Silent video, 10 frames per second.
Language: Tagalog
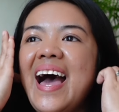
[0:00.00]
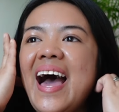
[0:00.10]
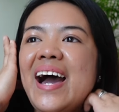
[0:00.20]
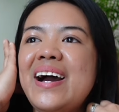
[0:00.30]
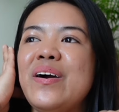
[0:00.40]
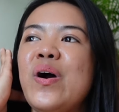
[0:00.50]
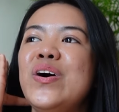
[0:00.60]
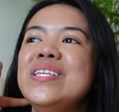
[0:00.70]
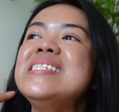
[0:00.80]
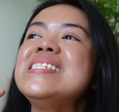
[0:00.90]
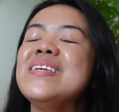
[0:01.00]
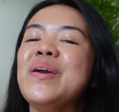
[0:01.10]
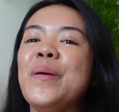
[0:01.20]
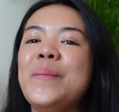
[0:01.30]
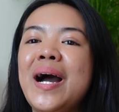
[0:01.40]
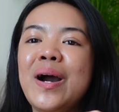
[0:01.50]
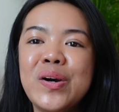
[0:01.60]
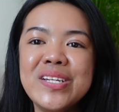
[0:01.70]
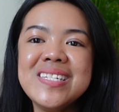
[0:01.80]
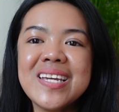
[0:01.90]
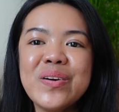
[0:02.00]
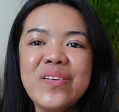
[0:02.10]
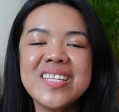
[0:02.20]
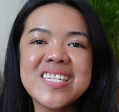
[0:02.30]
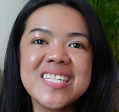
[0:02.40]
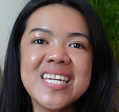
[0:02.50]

Ang cons, you eh, mga consequence